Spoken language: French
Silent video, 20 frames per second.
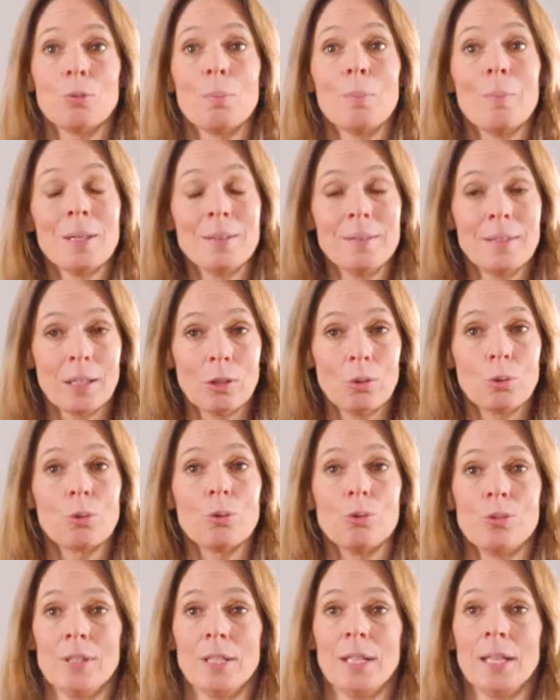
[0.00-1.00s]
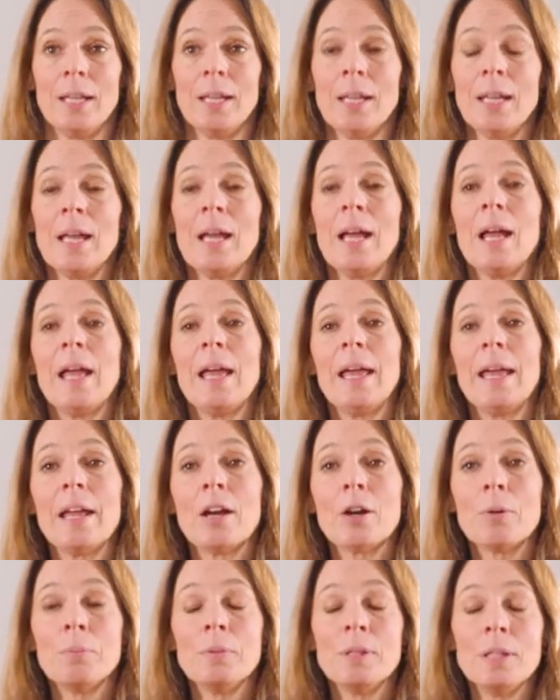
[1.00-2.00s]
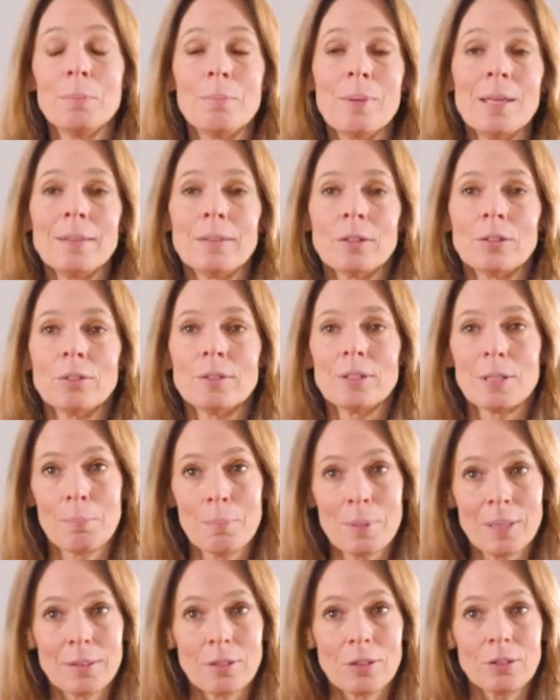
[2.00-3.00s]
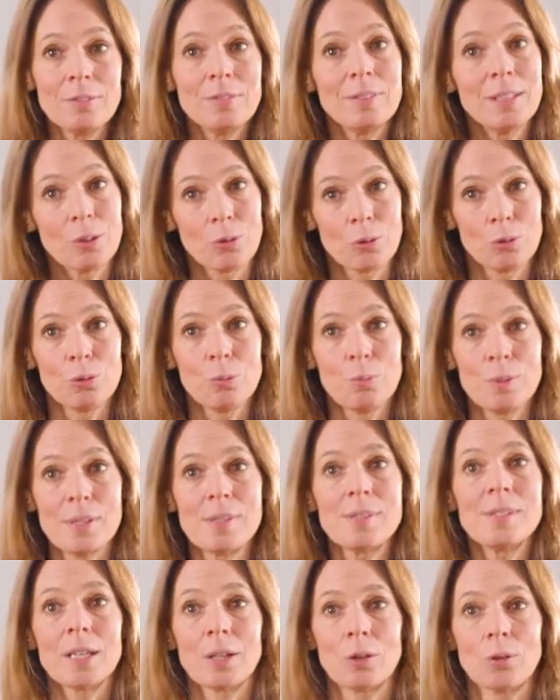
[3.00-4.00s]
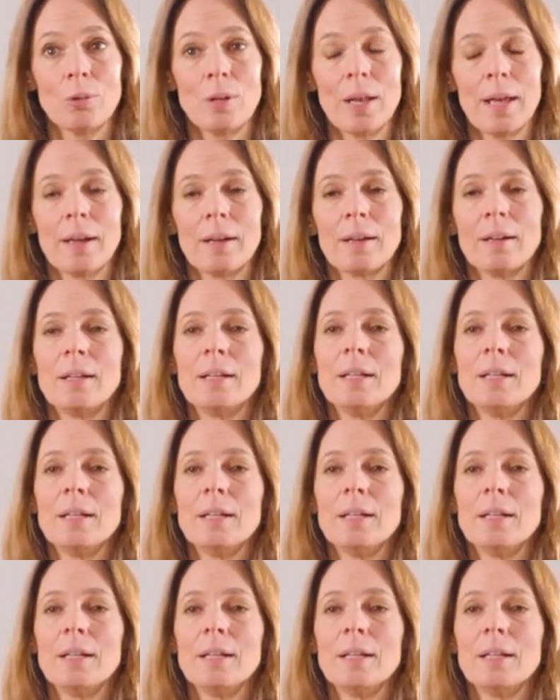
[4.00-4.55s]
de matériaux recyclés et en y mettant des méthodes d'économie circulaire.